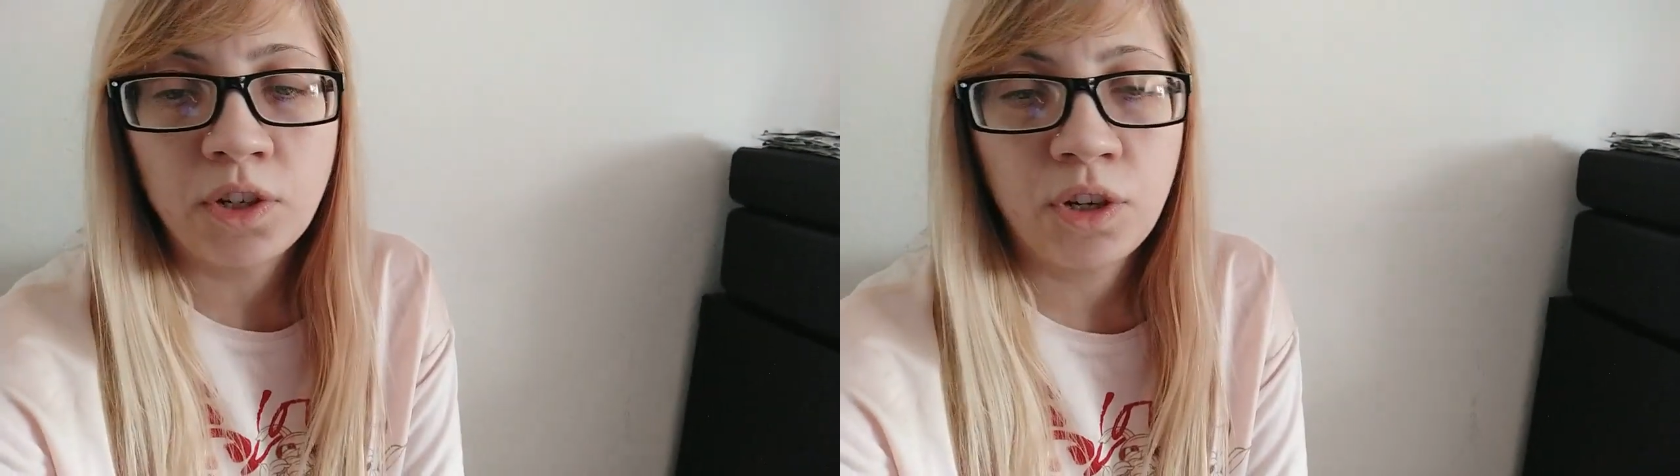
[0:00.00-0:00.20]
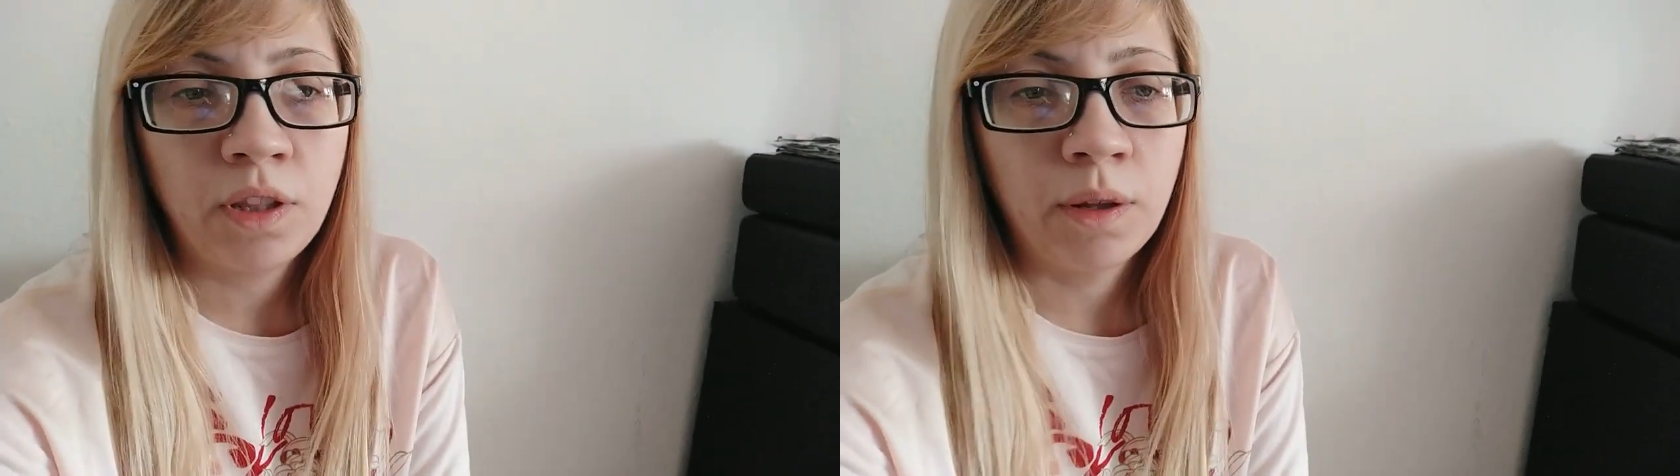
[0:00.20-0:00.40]

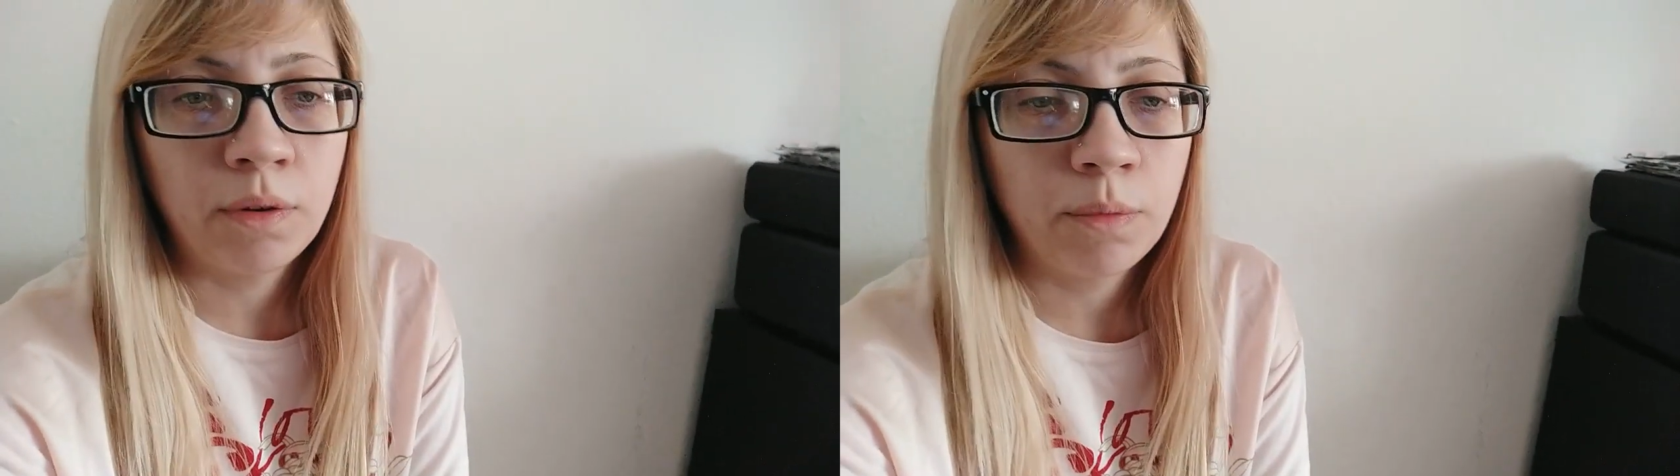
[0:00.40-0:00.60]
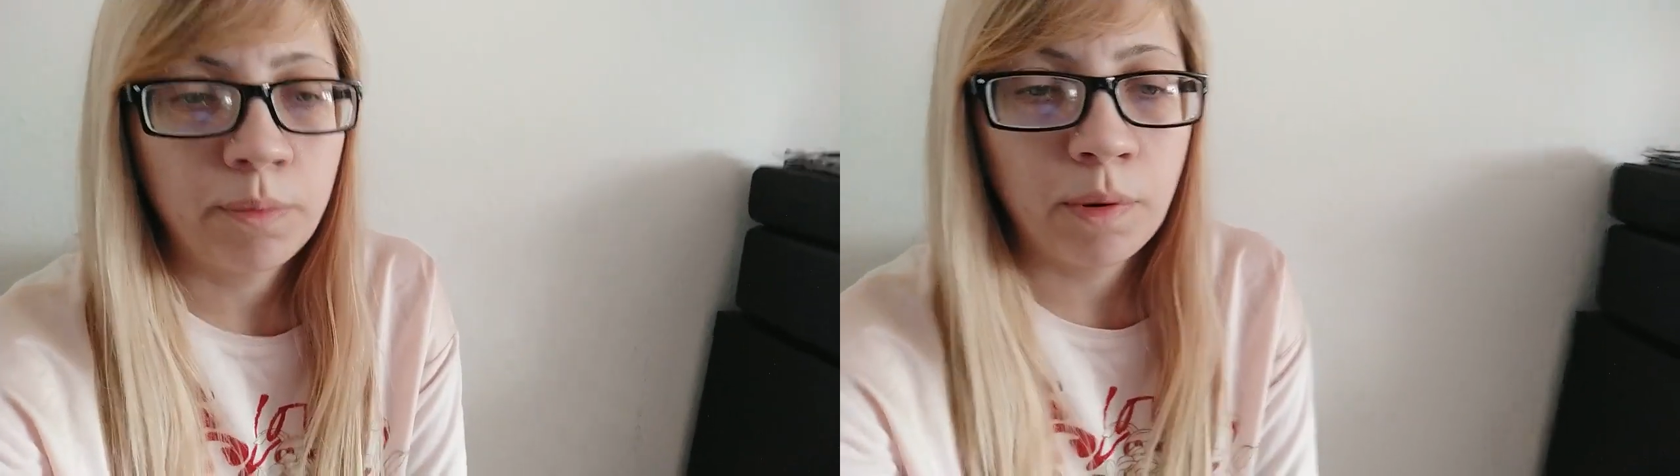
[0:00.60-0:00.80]

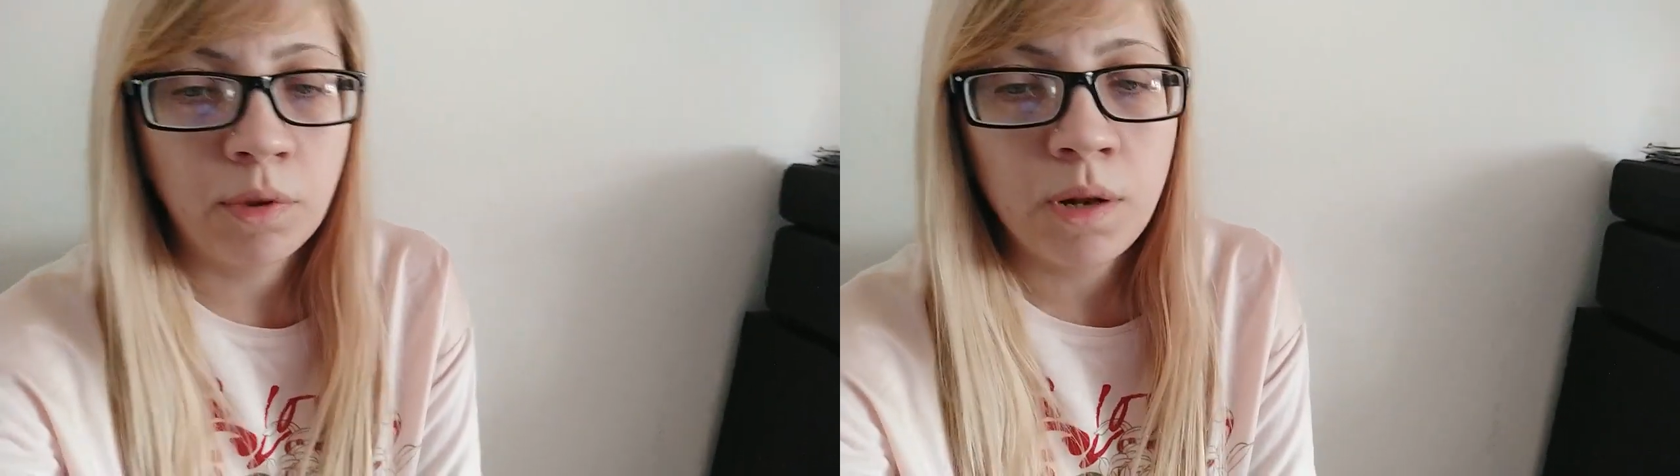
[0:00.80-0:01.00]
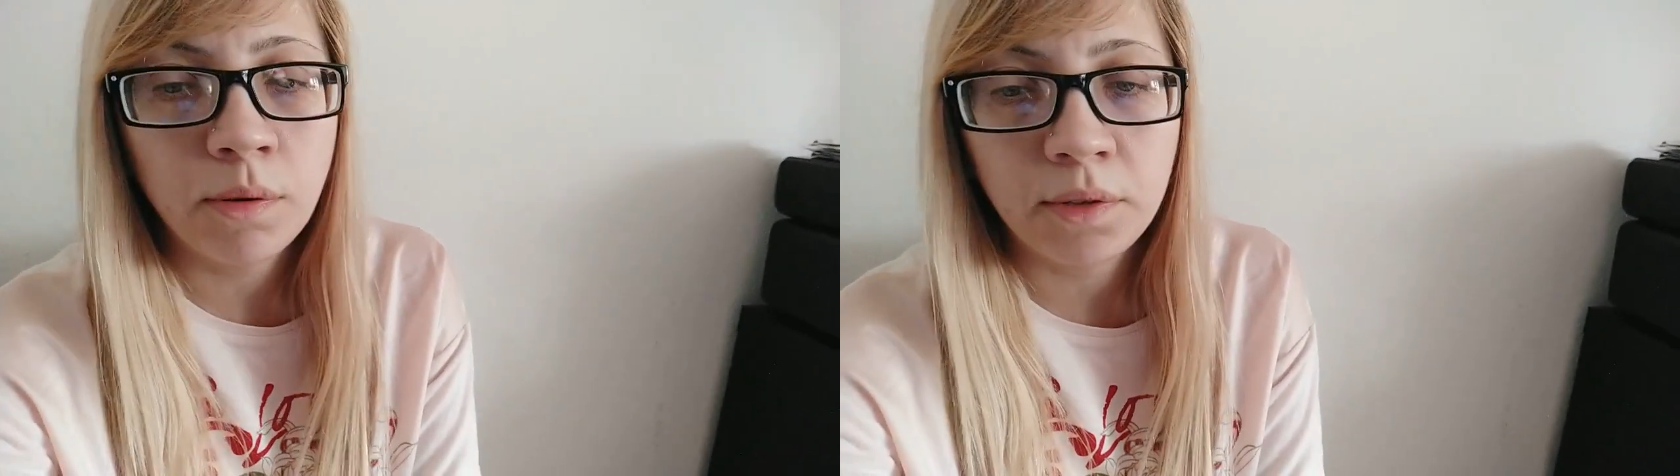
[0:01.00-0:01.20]
наших-то по
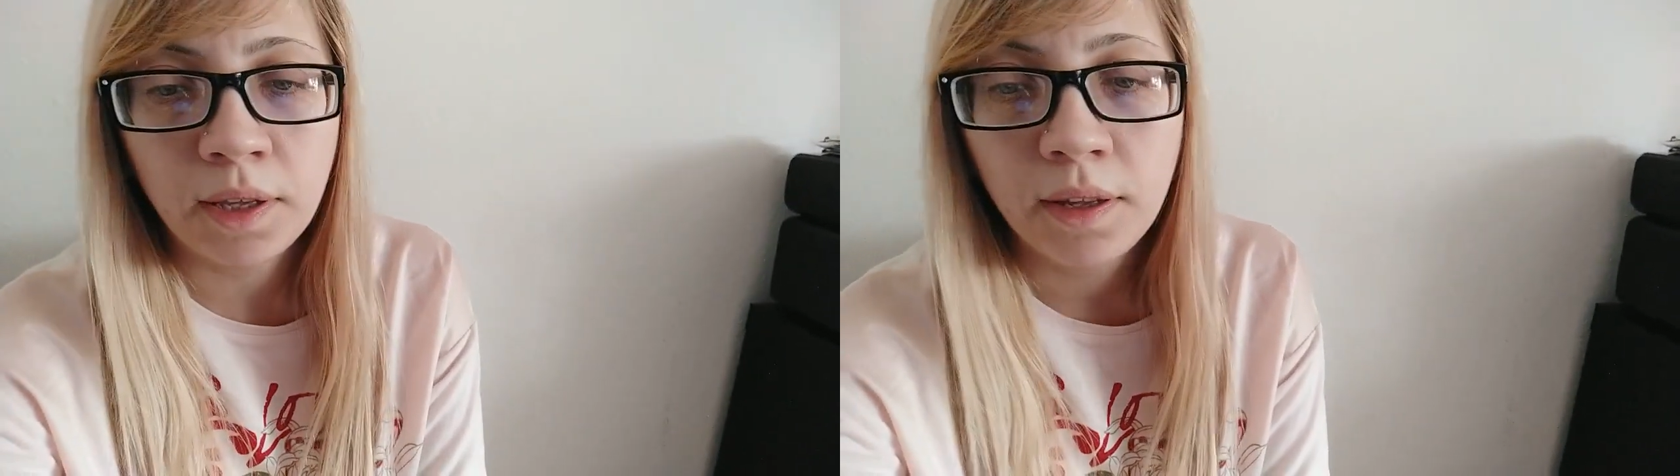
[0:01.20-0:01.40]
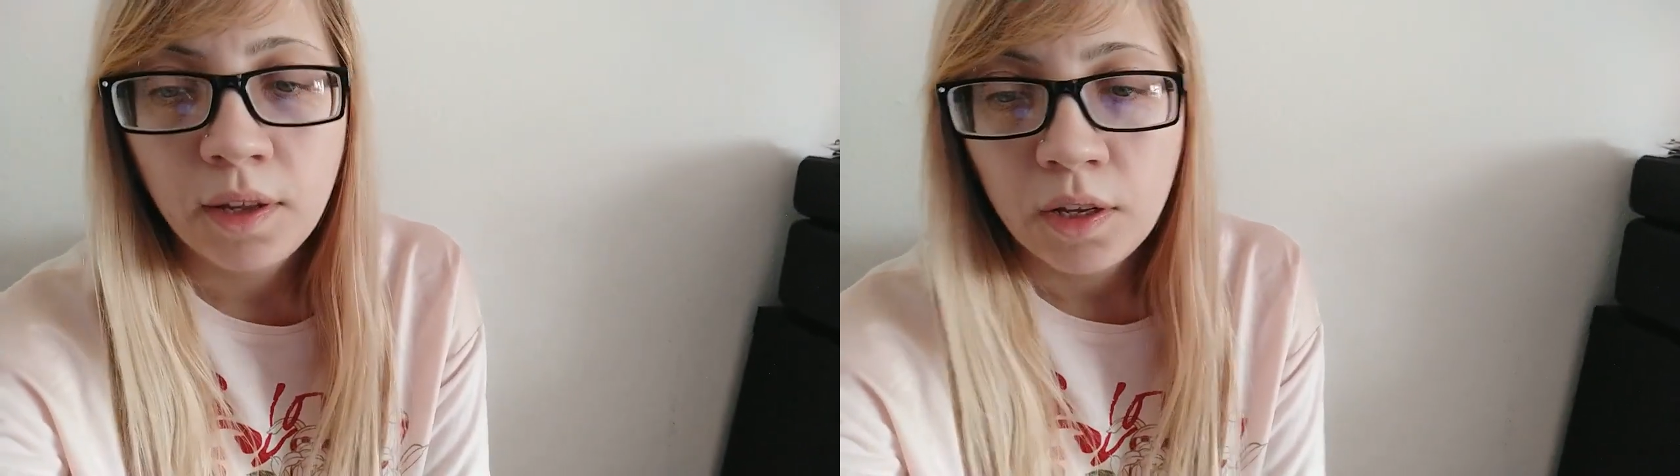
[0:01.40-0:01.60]
удаленке.